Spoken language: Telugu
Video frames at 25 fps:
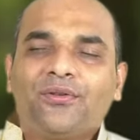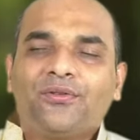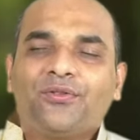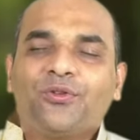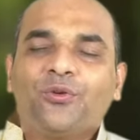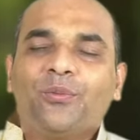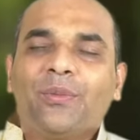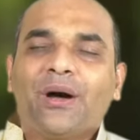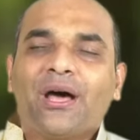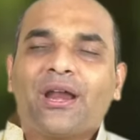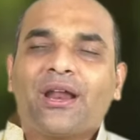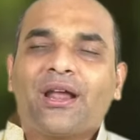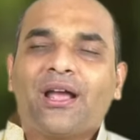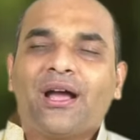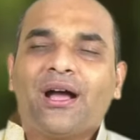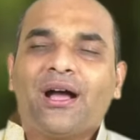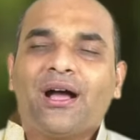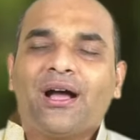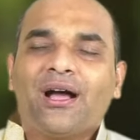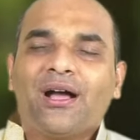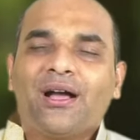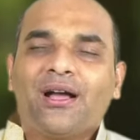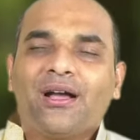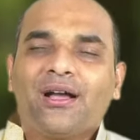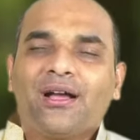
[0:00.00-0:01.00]
సుమారుగా
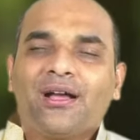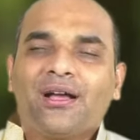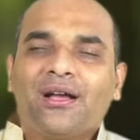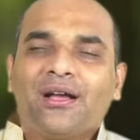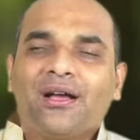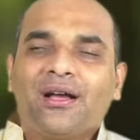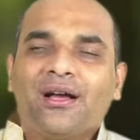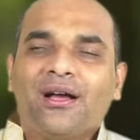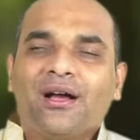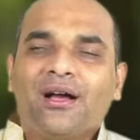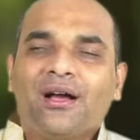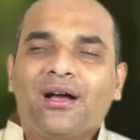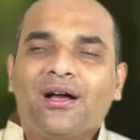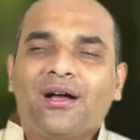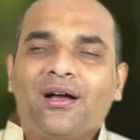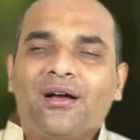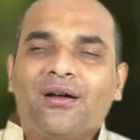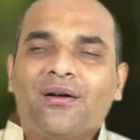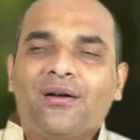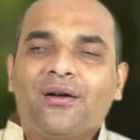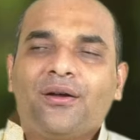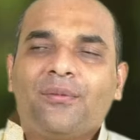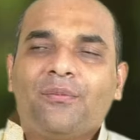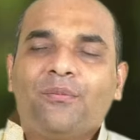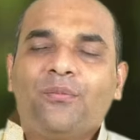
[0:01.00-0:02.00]

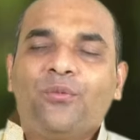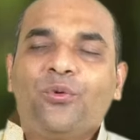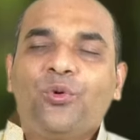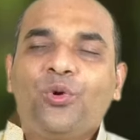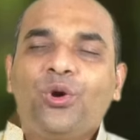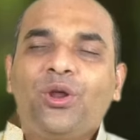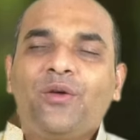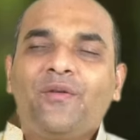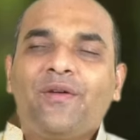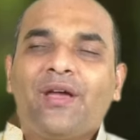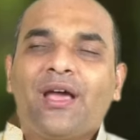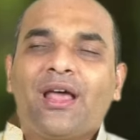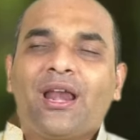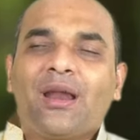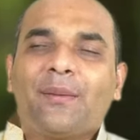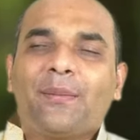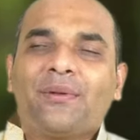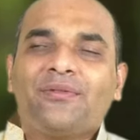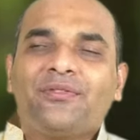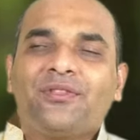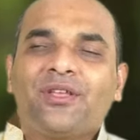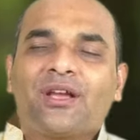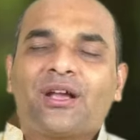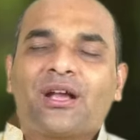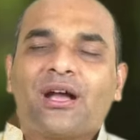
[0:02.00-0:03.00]
మూడు వేల
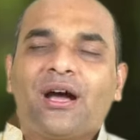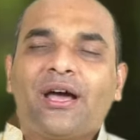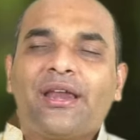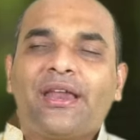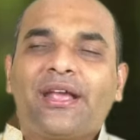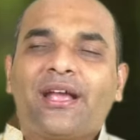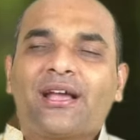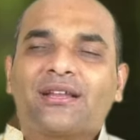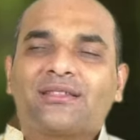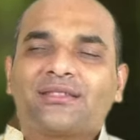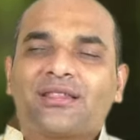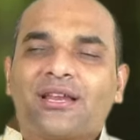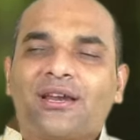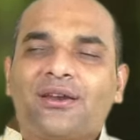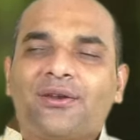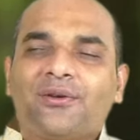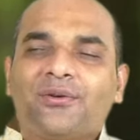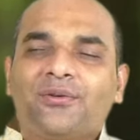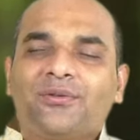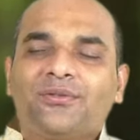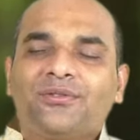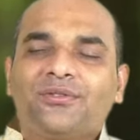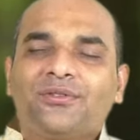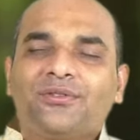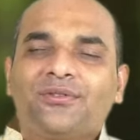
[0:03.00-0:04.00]
మంది కార్యకర్తలను
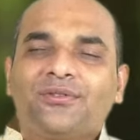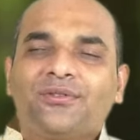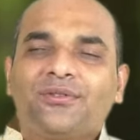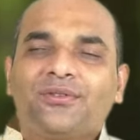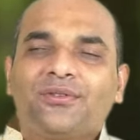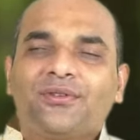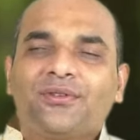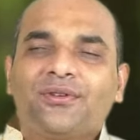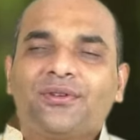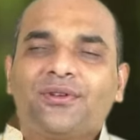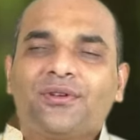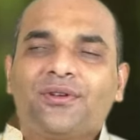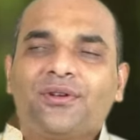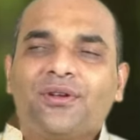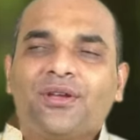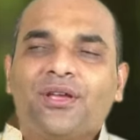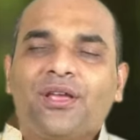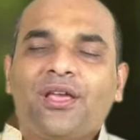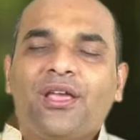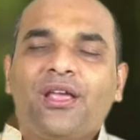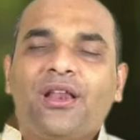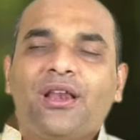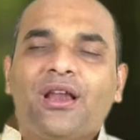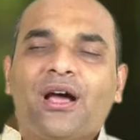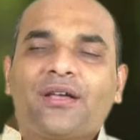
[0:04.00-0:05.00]

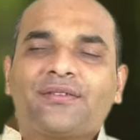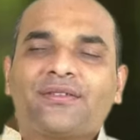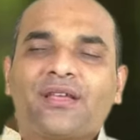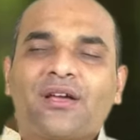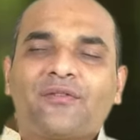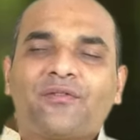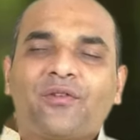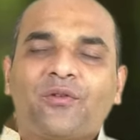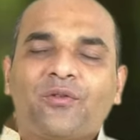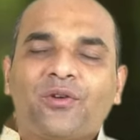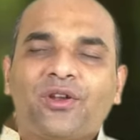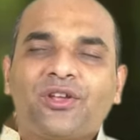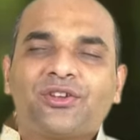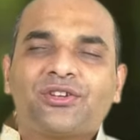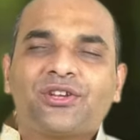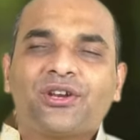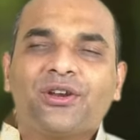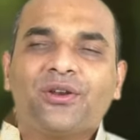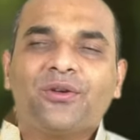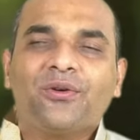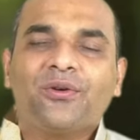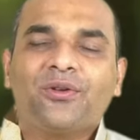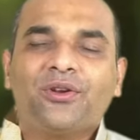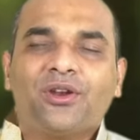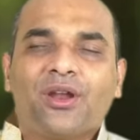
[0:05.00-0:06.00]
ఈ లాసా
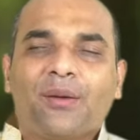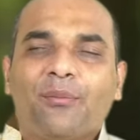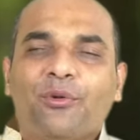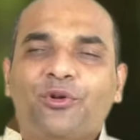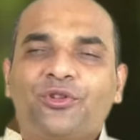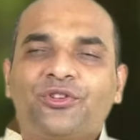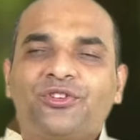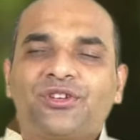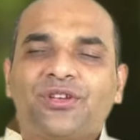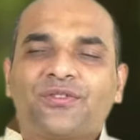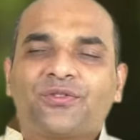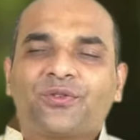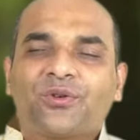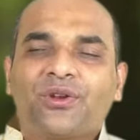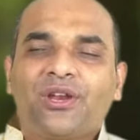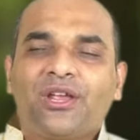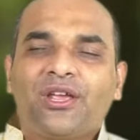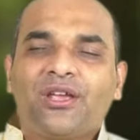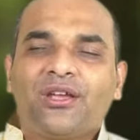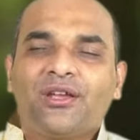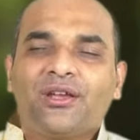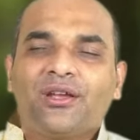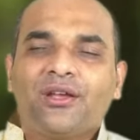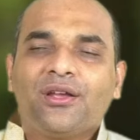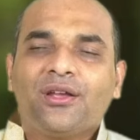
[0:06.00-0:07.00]
ఫౌండేషన్లో నమోదు చేసుకుని
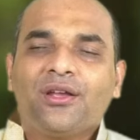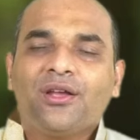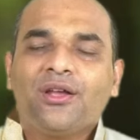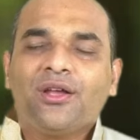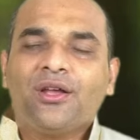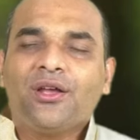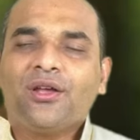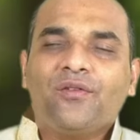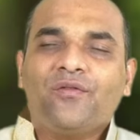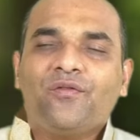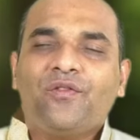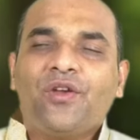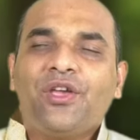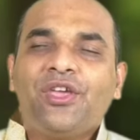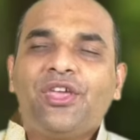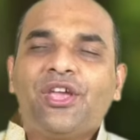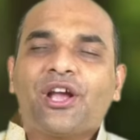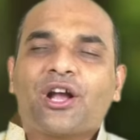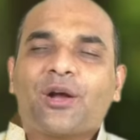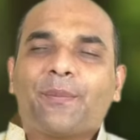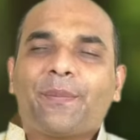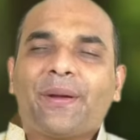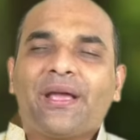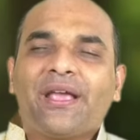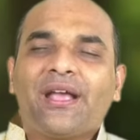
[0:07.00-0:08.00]

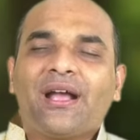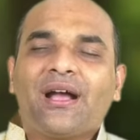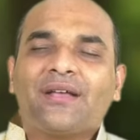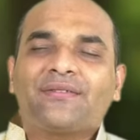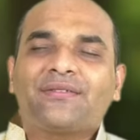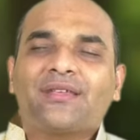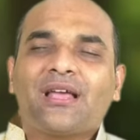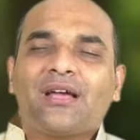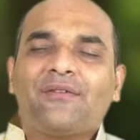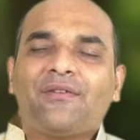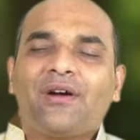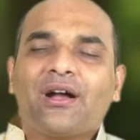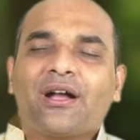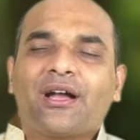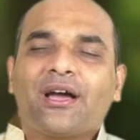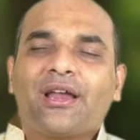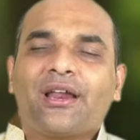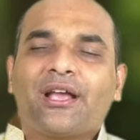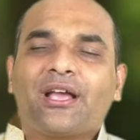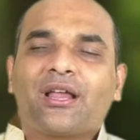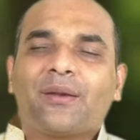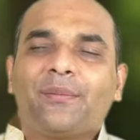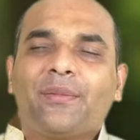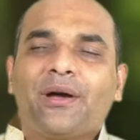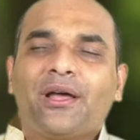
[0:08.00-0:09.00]
వెయ్యికి పైగా సేవా
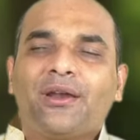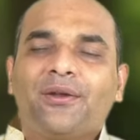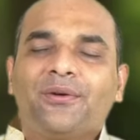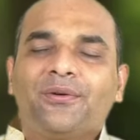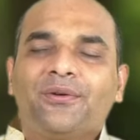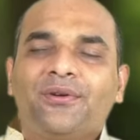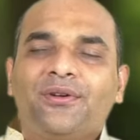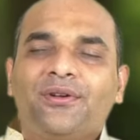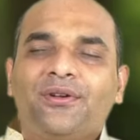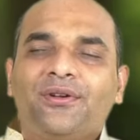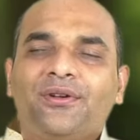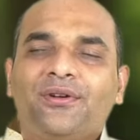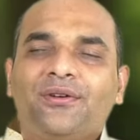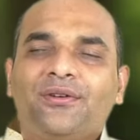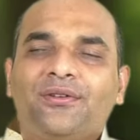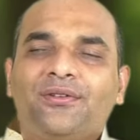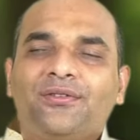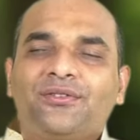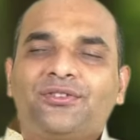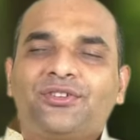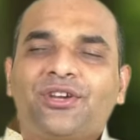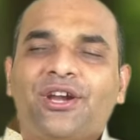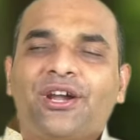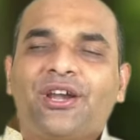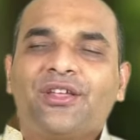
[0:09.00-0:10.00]
కార్యక్రమాలు
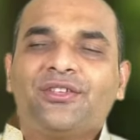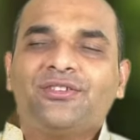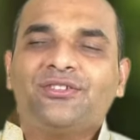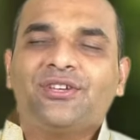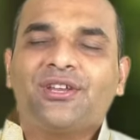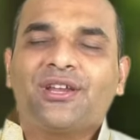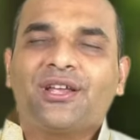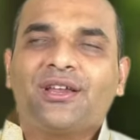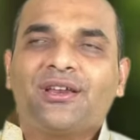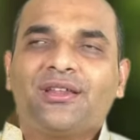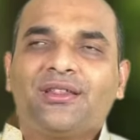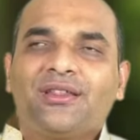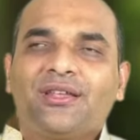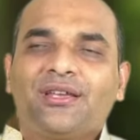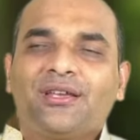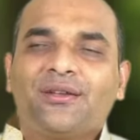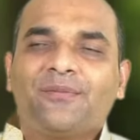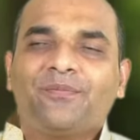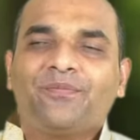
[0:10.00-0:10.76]
చేయడం జరిగినది